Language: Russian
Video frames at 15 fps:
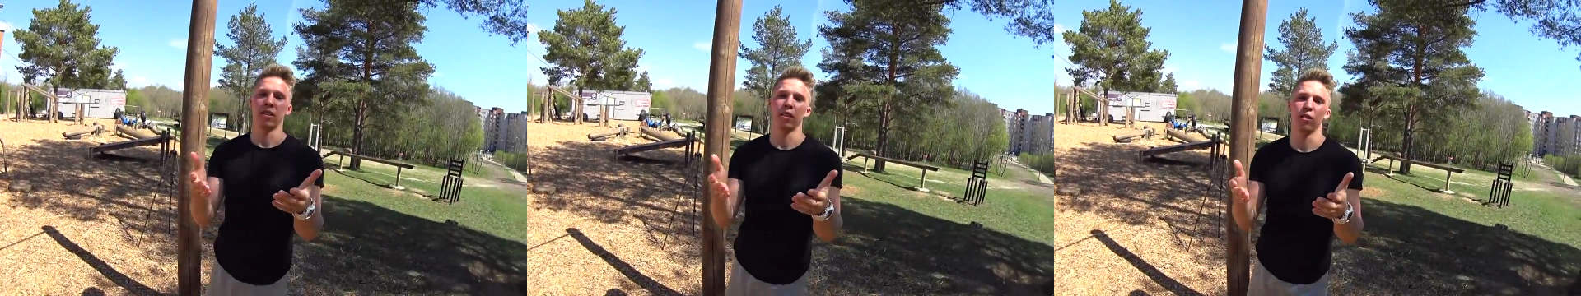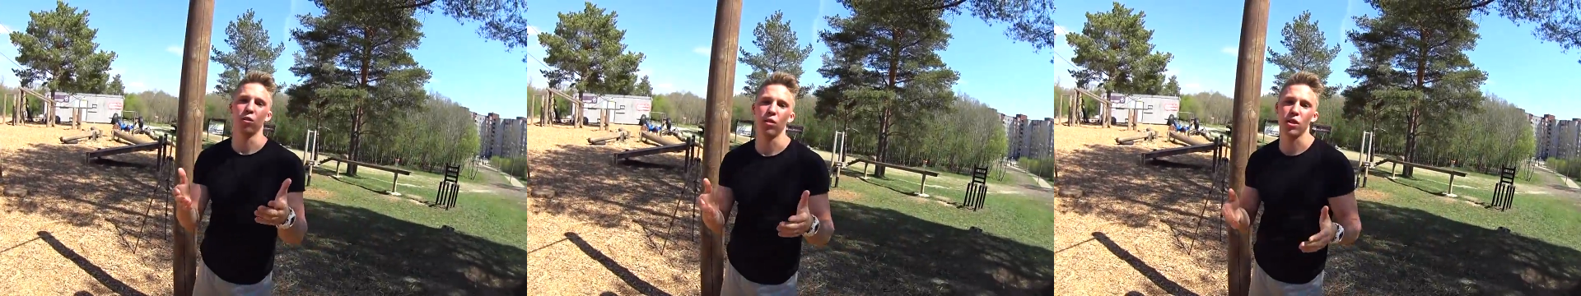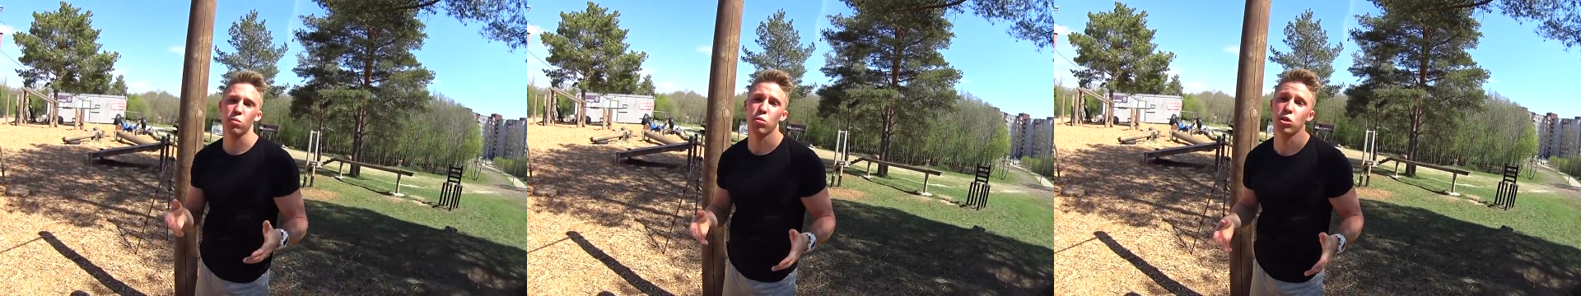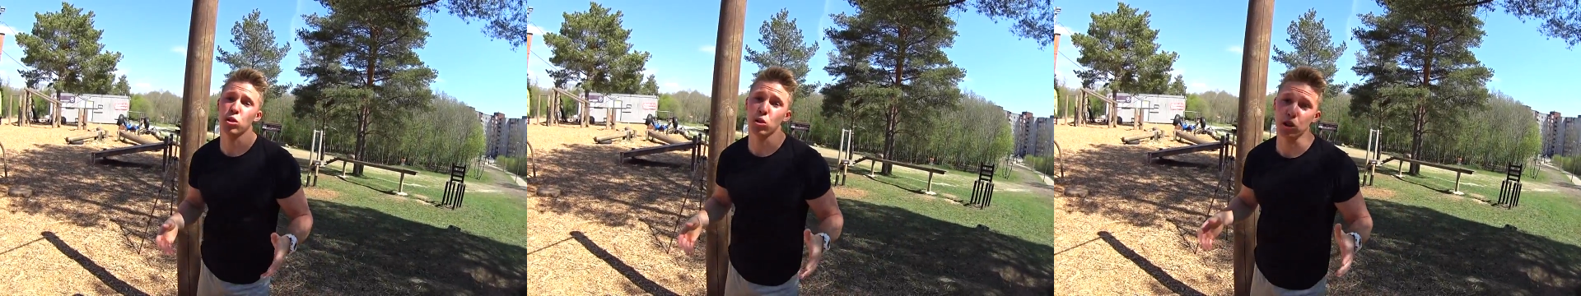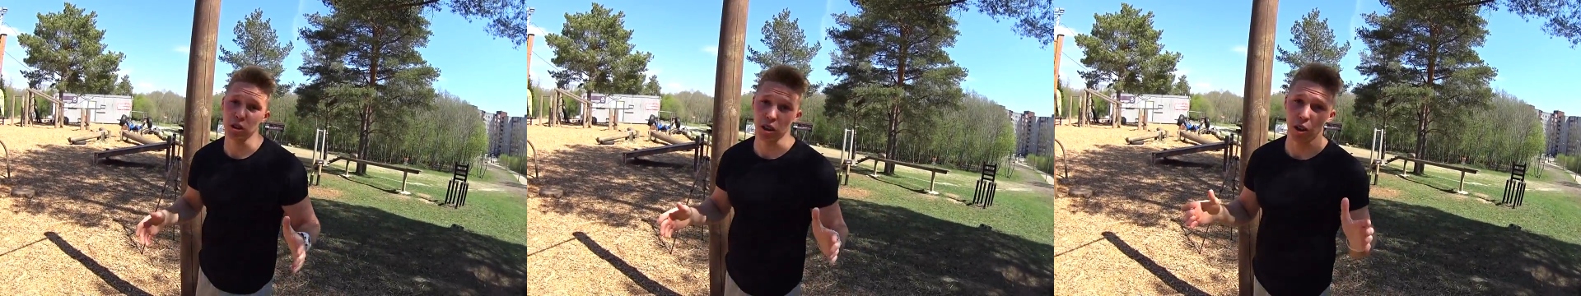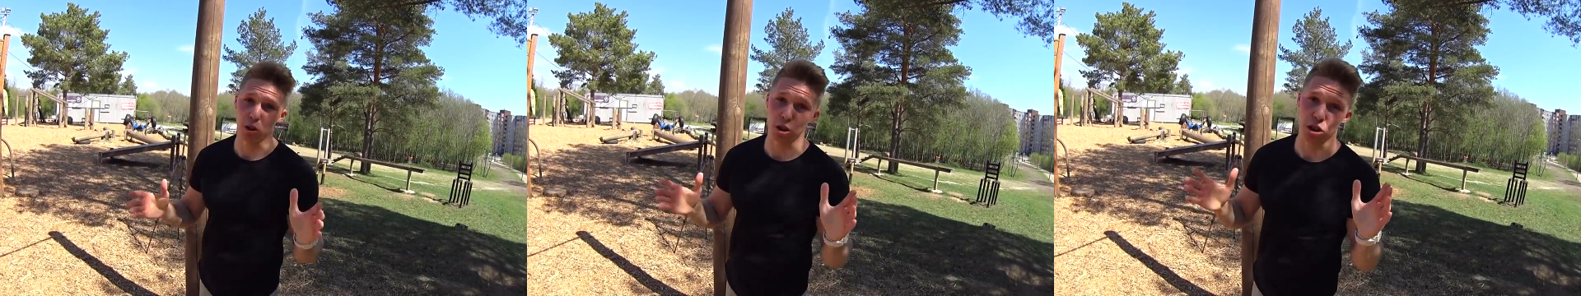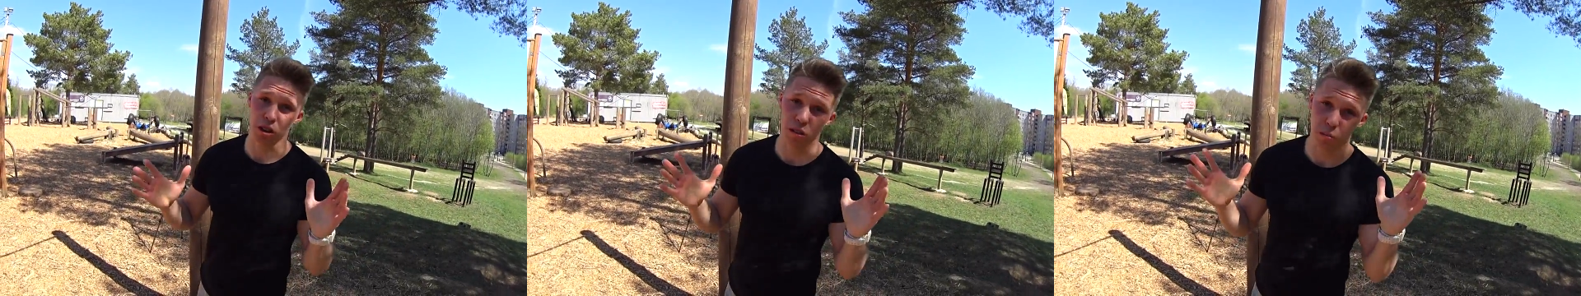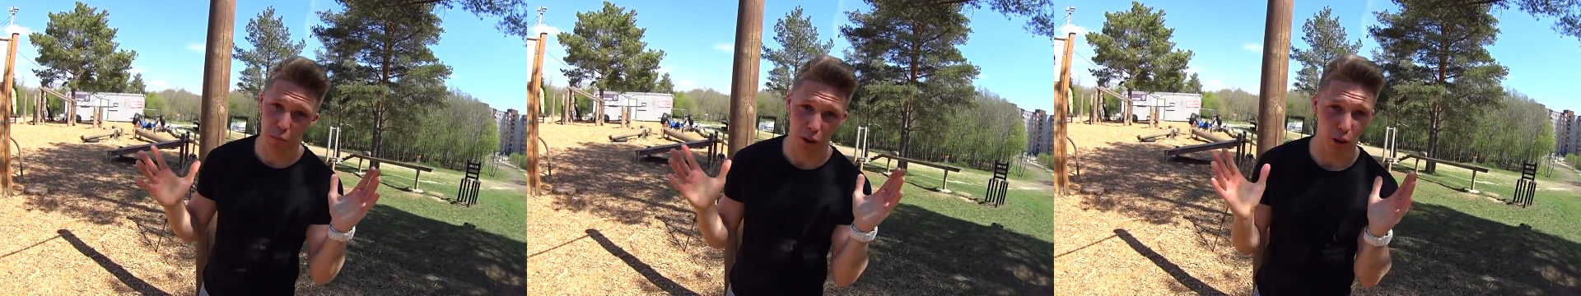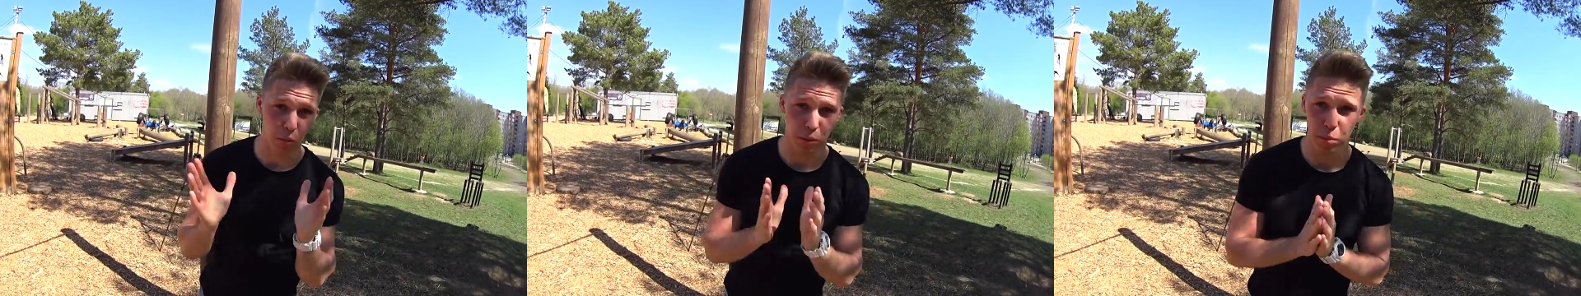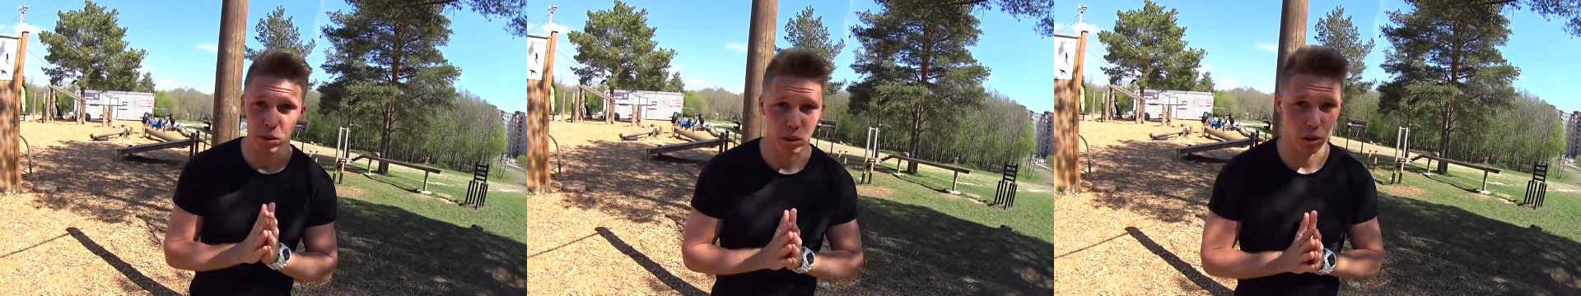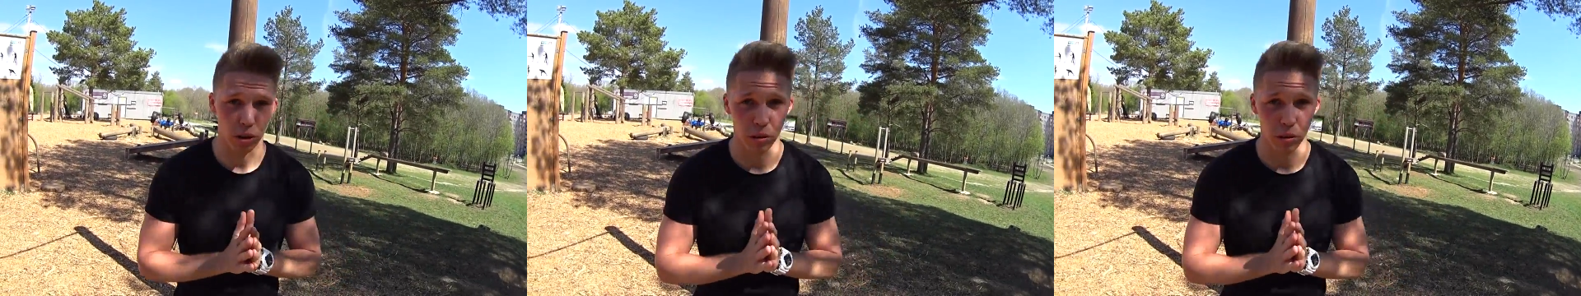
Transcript: и у вас будет очень хороший подъем вперед.